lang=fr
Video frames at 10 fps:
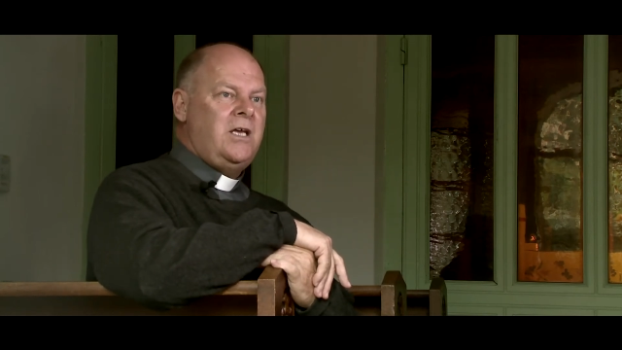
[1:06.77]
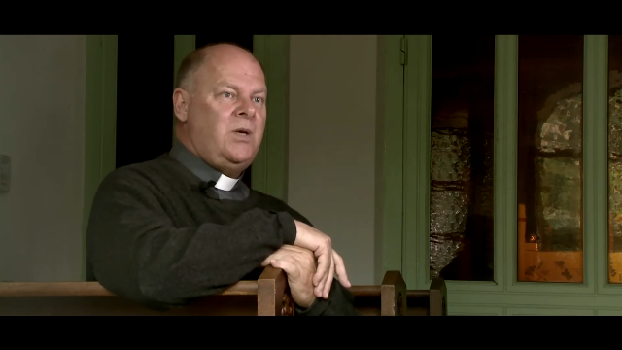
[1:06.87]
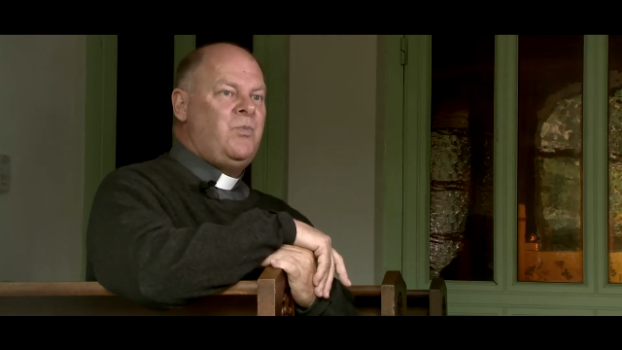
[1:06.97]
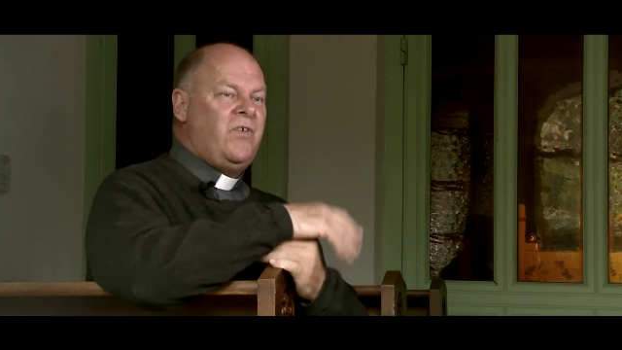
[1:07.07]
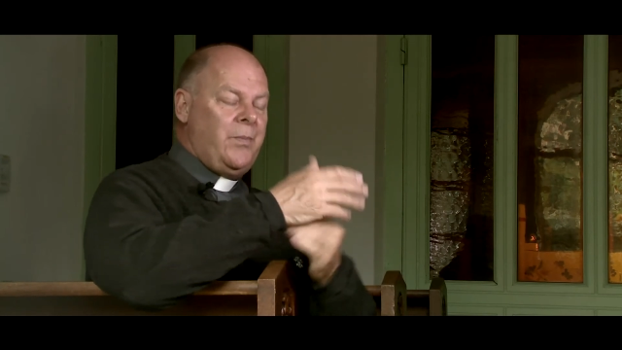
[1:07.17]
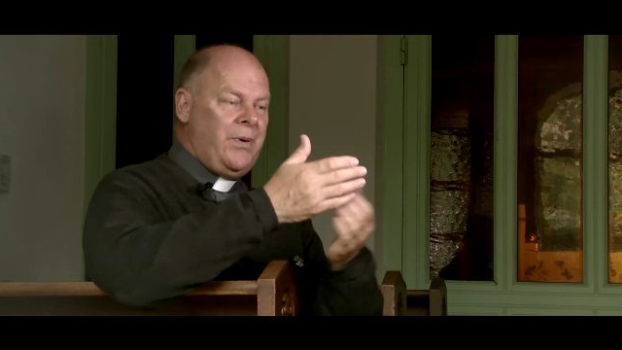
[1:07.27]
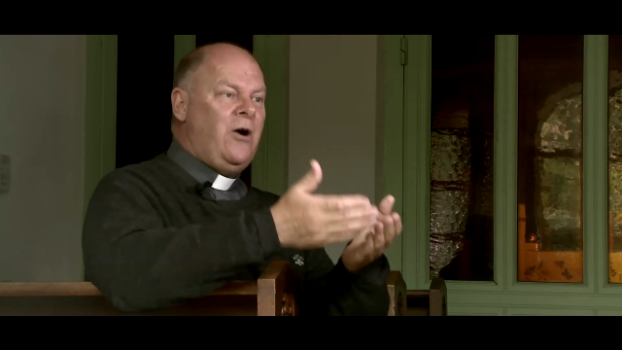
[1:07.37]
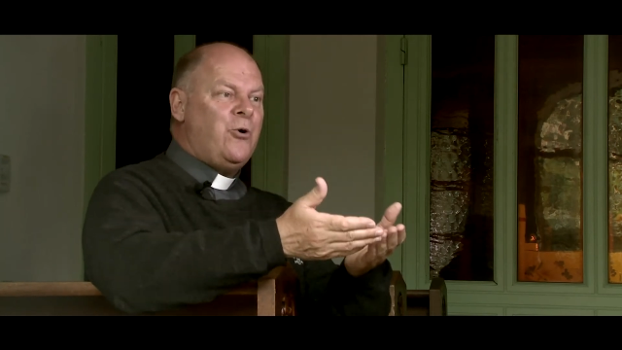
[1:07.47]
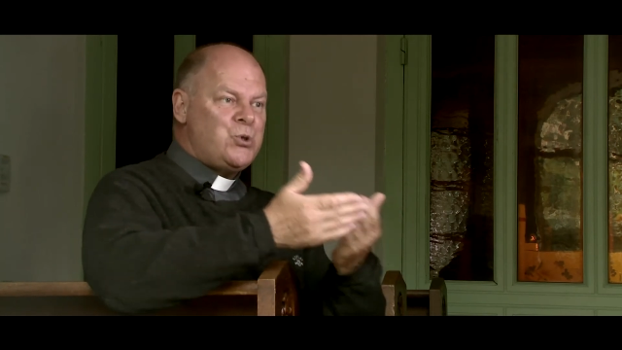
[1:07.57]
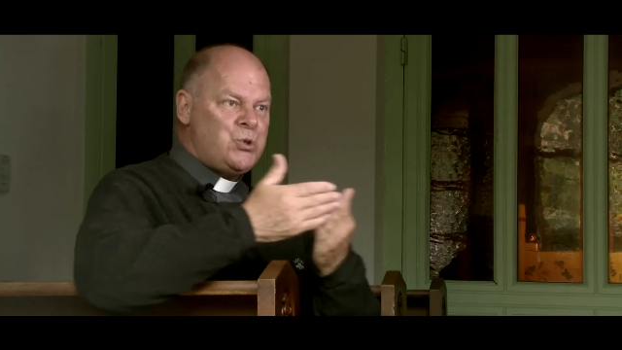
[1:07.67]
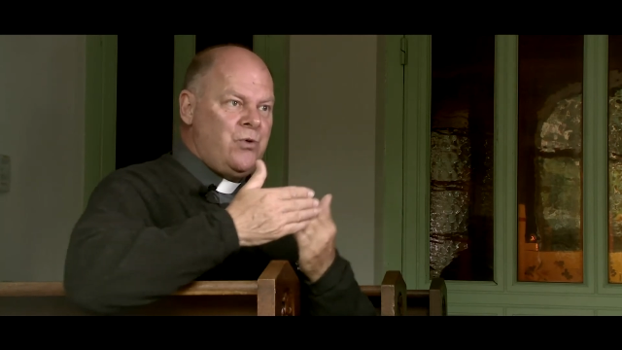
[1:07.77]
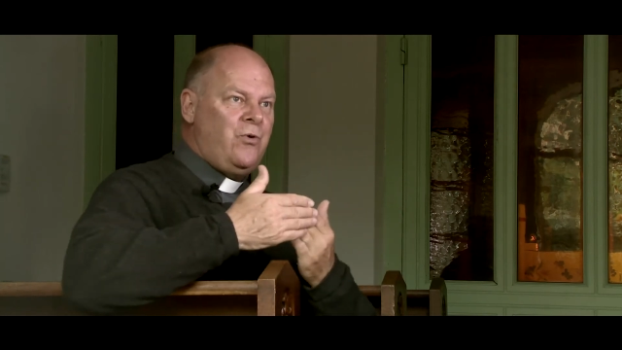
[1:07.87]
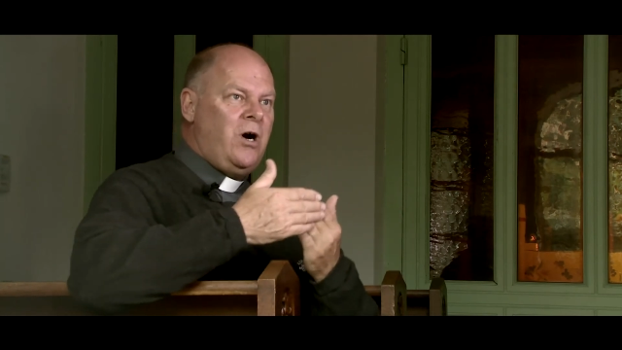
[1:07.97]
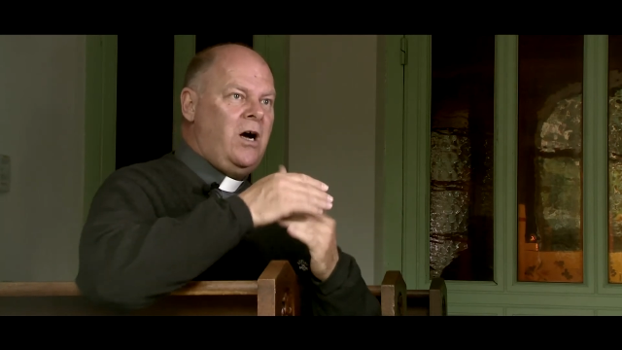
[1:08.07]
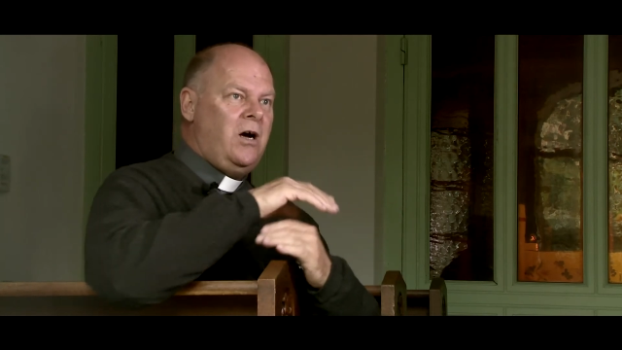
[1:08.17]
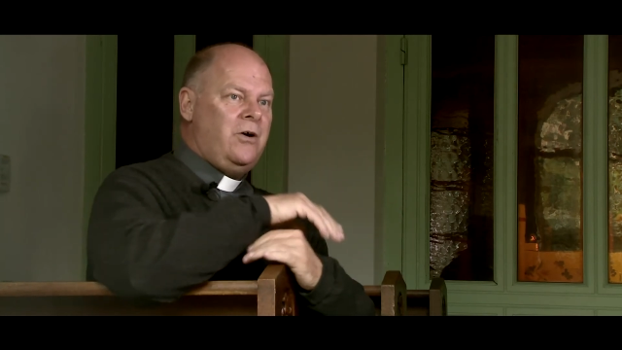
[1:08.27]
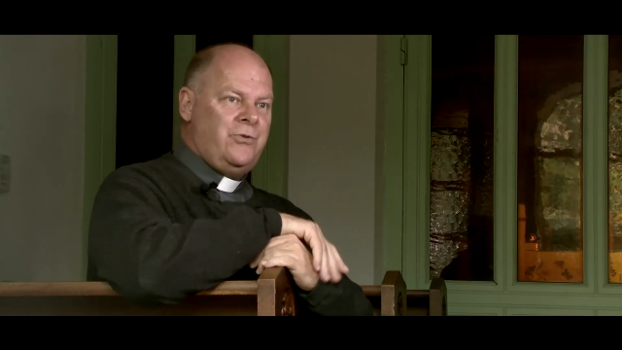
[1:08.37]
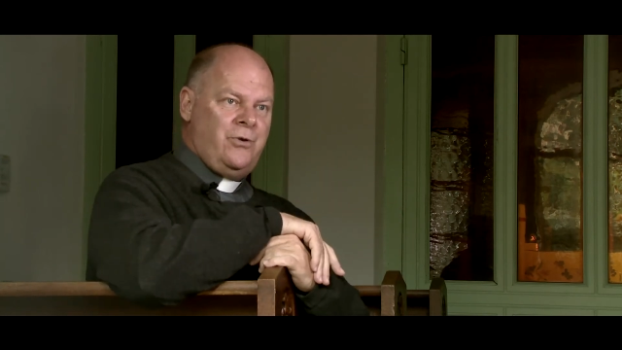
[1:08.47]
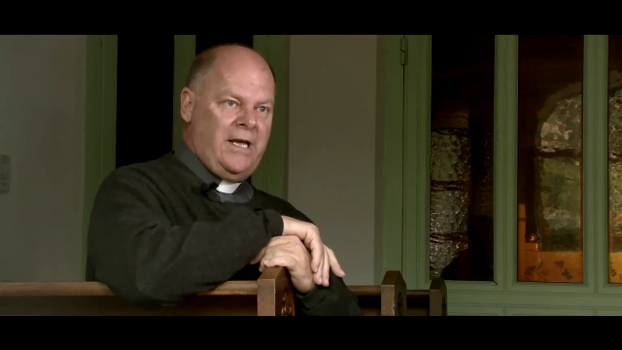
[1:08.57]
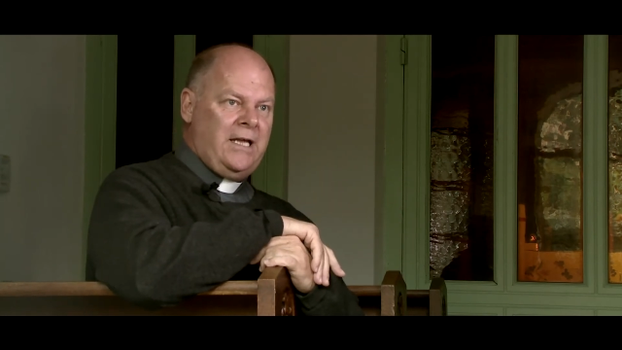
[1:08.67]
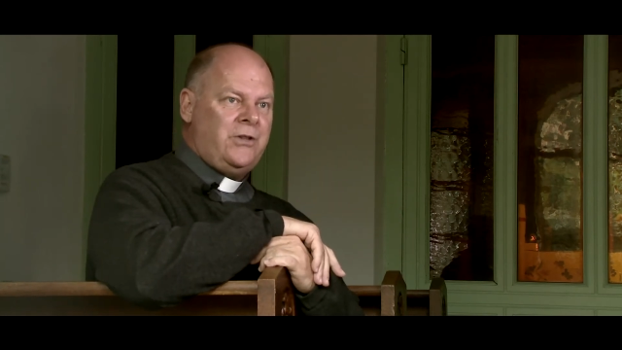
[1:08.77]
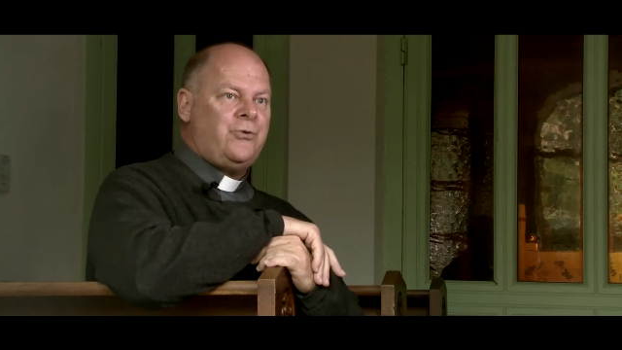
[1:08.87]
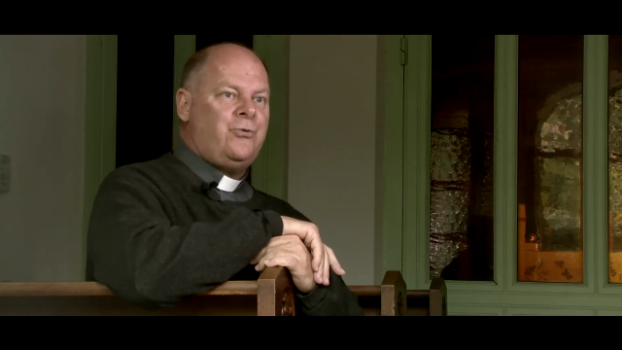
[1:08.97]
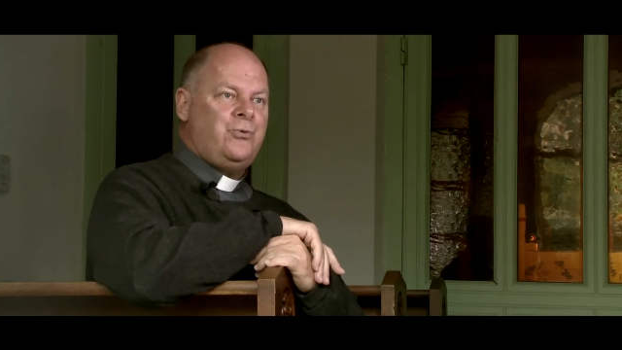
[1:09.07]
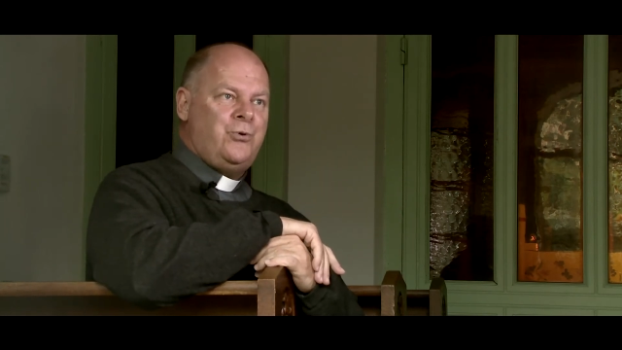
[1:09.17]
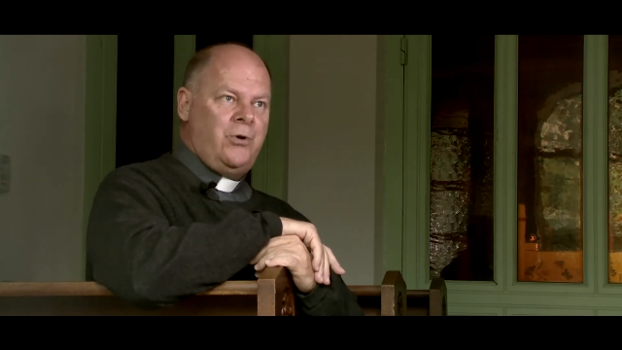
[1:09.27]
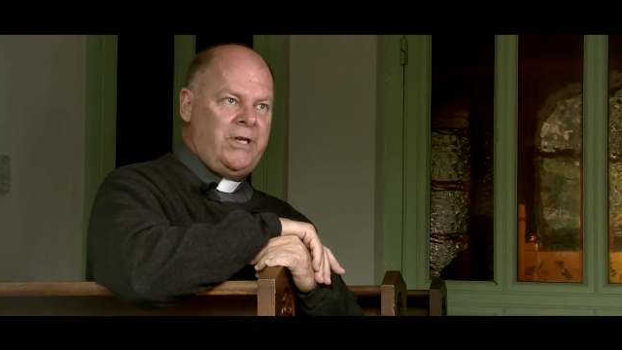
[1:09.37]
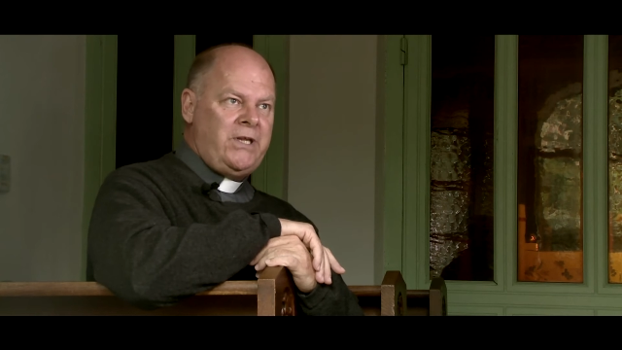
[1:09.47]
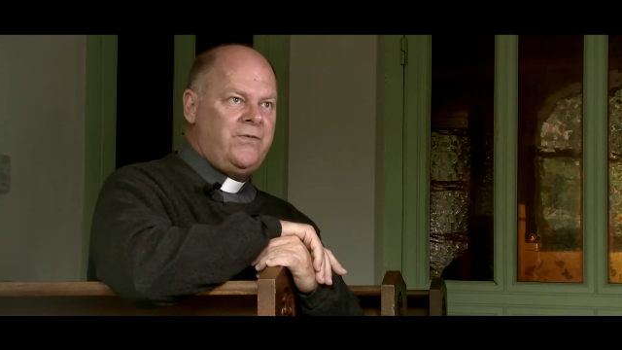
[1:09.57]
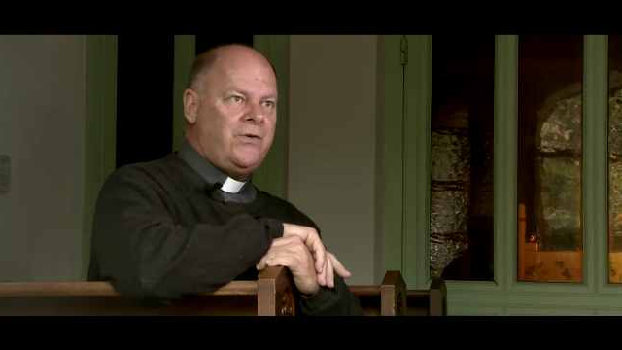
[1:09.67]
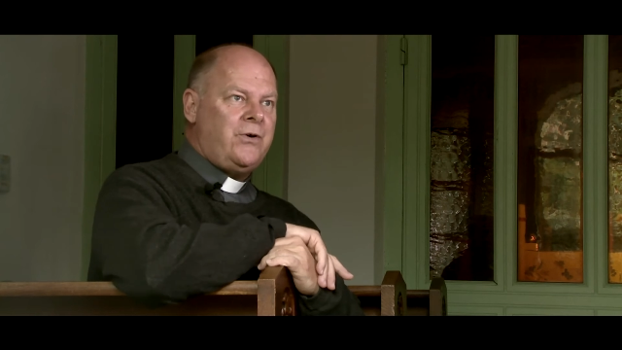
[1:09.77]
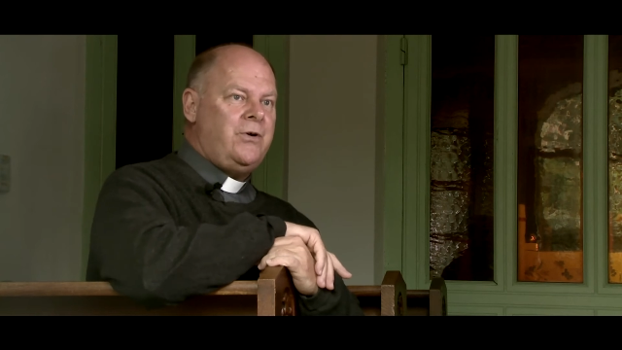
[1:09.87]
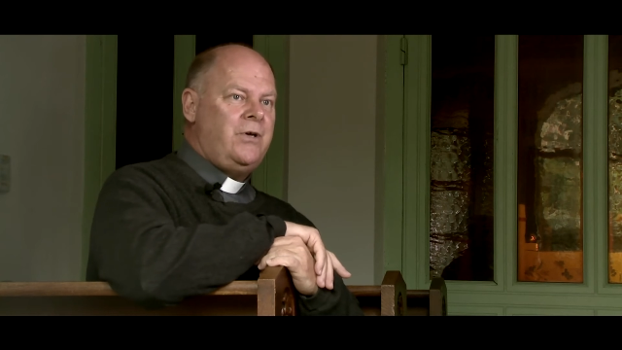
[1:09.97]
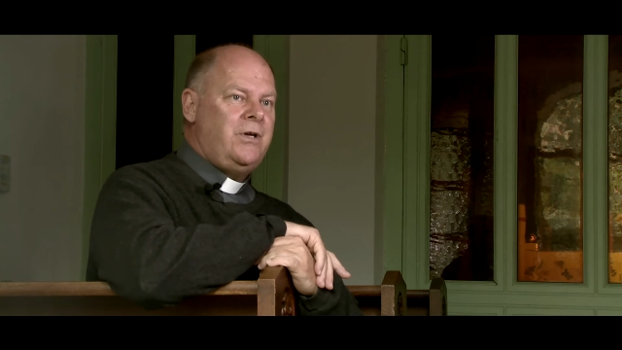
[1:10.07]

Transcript: Il ne pouvait pas recevoir de lettres ou de livres.